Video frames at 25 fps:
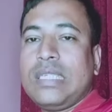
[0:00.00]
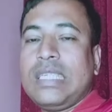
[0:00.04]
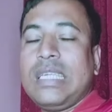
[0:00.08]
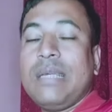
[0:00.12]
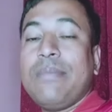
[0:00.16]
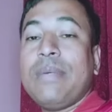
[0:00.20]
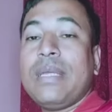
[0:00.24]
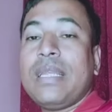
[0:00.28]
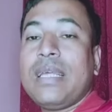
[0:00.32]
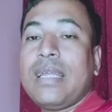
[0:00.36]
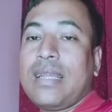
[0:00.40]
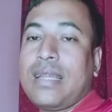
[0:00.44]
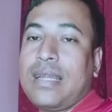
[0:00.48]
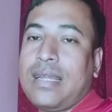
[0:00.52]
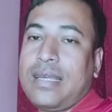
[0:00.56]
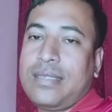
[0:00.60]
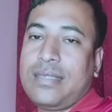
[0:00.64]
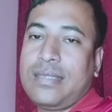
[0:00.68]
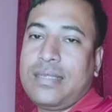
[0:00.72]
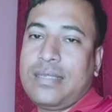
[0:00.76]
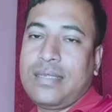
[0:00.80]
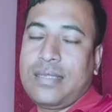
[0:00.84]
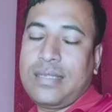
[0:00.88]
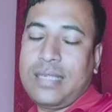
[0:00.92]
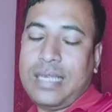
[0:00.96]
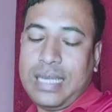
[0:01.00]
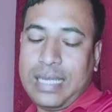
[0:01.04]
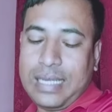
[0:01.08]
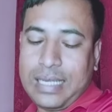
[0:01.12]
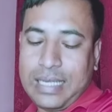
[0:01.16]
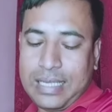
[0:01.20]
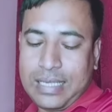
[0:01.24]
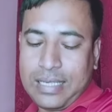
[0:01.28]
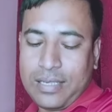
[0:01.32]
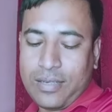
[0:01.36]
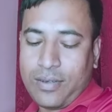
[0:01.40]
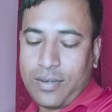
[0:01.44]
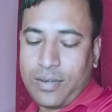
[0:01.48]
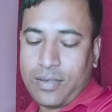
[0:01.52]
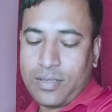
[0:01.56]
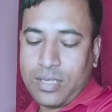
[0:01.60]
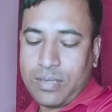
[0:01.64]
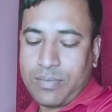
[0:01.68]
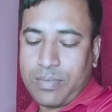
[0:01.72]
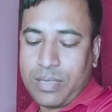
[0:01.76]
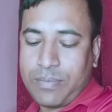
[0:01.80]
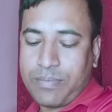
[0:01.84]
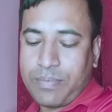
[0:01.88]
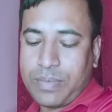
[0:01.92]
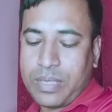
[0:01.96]
সিমেন অ্যানালাইসিস এই টেস্টটি খরচ
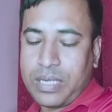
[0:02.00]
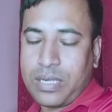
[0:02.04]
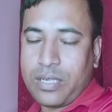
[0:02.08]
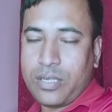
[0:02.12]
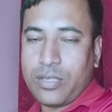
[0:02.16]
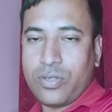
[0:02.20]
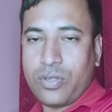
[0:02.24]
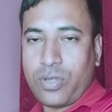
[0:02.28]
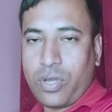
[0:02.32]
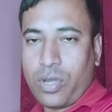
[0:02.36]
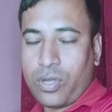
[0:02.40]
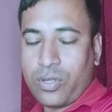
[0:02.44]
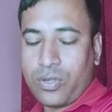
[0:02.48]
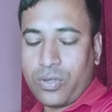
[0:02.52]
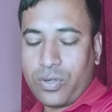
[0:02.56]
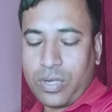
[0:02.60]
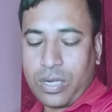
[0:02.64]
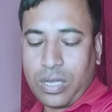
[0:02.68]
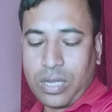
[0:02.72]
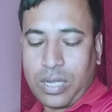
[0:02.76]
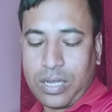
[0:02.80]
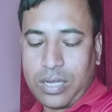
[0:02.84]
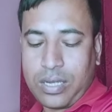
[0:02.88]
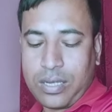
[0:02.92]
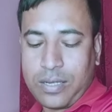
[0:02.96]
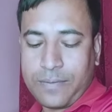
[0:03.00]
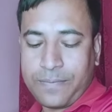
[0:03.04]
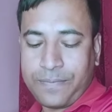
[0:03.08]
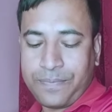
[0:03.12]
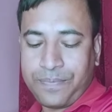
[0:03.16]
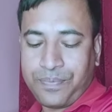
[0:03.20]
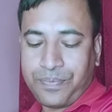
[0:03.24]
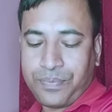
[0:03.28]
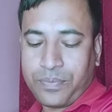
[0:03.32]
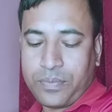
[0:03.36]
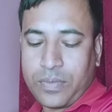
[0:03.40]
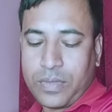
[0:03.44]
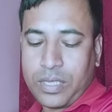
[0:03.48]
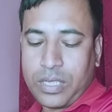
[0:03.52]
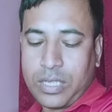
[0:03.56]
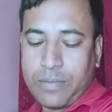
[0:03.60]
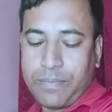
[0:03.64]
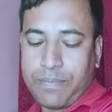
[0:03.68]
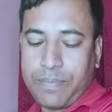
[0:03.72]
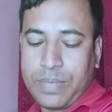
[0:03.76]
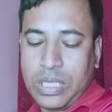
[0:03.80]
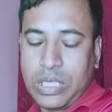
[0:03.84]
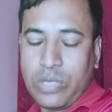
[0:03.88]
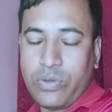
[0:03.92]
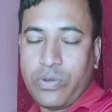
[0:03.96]
হবে আপনার ছয়শো টাকা
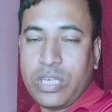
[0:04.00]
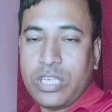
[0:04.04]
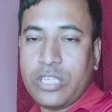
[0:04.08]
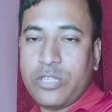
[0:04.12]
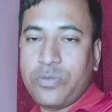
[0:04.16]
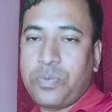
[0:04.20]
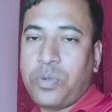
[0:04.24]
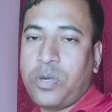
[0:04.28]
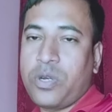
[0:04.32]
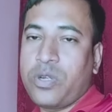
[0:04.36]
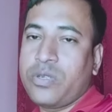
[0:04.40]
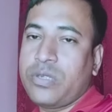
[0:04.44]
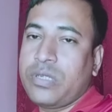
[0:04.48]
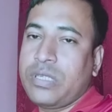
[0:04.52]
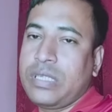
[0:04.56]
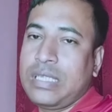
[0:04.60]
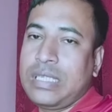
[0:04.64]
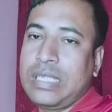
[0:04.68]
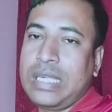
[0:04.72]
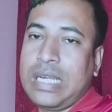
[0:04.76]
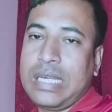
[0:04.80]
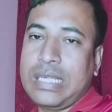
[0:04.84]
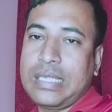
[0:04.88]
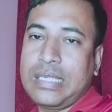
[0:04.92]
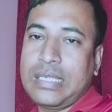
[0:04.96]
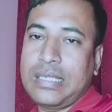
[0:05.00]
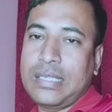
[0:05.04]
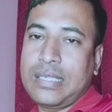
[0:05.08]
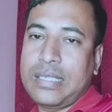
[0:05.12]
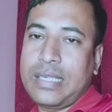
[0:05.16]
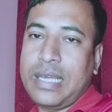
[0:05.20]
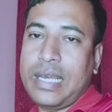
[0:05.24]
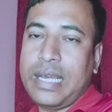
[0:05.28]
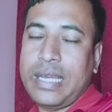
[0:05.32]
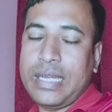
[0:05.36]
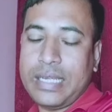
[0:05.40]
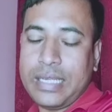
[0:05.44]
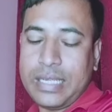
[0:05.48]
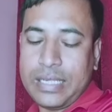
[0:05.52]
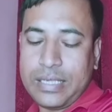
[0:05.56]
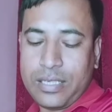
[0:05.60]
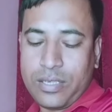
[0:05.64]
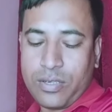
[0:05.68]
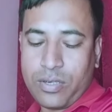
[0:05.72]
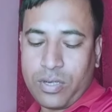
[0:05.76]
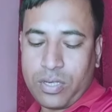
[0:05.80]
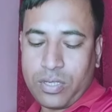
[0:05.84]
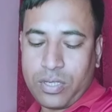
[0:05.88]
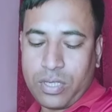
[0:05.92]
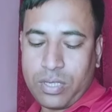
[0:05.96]
পিইউএস ফর সিএস এই টেস্টটি
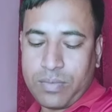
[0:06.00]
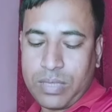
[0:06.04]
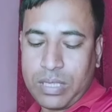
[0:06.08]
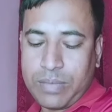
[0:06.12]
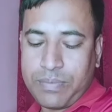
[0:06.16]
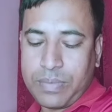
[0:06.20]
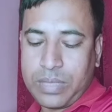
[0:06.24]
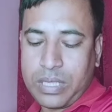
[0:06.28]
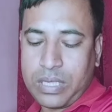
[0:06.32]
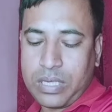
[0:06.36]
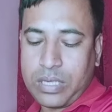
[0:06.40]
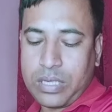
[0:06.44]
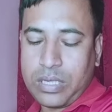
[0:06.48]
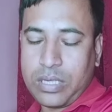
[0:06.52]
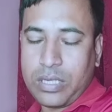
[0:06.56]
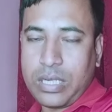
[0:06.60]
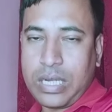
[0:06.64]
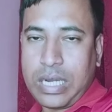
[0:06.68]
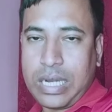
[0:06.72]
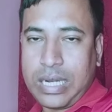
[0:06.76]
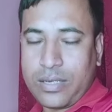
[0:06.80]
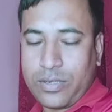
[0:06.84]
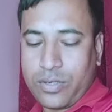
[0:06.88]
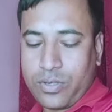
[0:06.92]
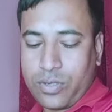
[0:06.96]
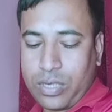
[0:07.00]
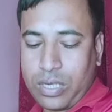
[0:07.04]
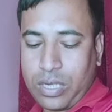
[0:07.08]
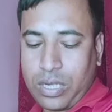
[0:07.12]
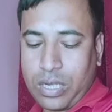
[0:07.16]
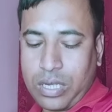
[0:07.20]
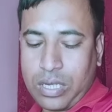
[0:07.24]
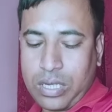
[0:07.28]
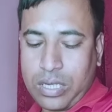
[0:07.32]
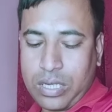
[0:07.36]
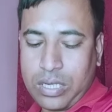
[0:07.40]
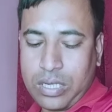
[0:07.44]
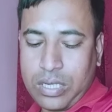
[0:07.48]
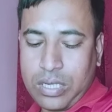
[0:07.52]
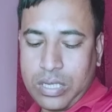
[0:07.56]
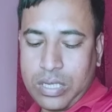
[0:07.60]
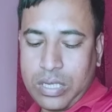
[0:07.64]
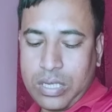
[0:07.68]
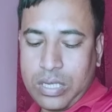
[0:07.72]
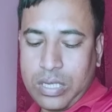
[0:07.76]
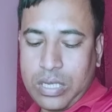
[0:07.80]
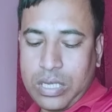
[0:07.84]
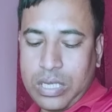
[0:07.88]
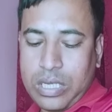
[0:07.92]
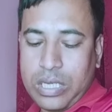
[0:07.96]
খরচ হবে আপনার আটশো টাকা
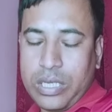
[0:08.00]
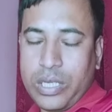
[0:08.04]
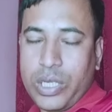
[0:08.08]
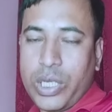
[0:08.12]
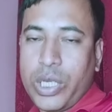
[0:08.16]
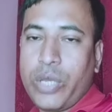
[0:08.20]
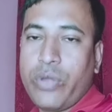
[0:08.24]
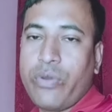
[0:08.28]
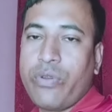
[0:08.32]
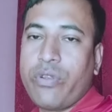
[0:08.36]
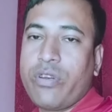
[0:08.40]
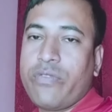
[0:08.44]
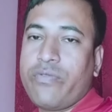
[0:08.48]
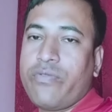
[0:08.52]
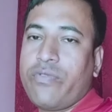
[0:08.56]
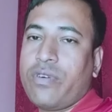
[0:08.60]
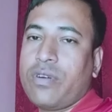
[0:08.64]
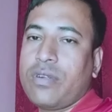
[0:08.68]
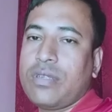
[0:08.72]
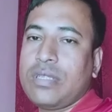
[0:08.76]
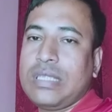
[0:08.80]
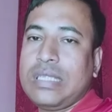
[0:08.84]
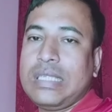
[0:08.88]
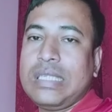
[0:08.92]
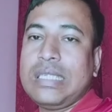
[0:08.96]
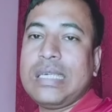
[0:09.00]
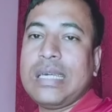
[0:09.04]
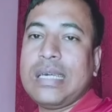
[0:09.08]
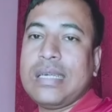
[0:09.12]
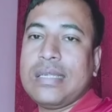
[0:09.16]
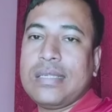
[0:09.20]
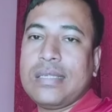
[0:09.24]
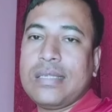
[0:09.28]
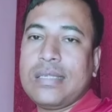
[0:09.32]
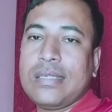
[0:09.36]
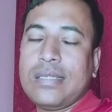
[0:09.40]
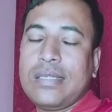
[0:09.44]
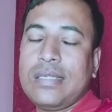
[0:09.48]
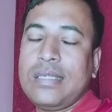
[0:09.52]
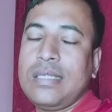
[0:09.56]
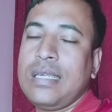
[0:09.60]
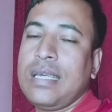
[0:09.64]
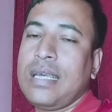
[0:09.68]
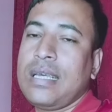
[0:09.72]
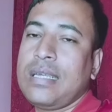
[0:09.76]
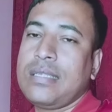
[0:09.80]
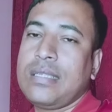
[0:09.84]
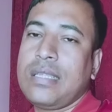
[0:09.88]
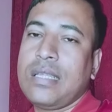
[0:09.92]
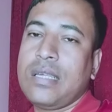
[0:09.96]
ইউরিন ফর সিএস
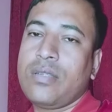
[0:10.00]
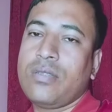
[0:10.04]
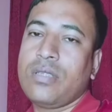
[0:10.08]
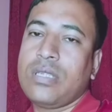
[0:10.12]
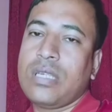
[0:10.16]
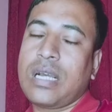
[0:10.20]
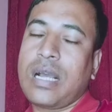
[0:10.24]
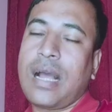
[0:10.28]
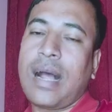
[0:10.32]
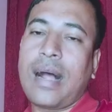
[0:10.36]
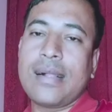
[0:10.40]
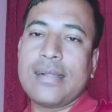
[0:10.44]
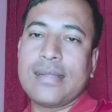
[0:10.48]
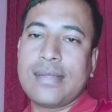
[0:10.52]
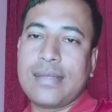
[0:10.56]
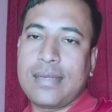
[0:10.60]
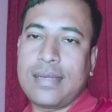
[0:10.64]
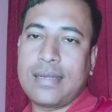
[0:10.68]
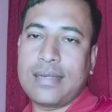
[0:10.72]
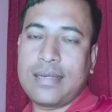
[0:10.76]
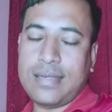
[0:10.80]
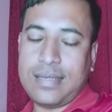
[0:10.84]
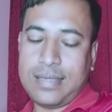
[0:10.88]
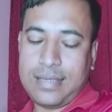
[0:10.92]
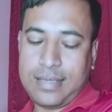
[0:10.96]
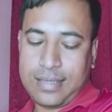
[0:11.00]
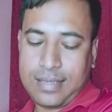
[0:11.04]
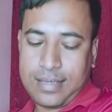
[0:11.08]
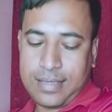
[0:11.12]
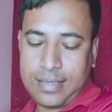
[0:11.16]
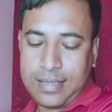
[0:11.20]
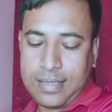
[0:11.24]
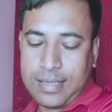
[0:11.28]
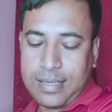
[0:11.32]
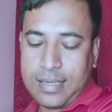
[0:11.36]
তে হচ্ছে কালসার টেস্ট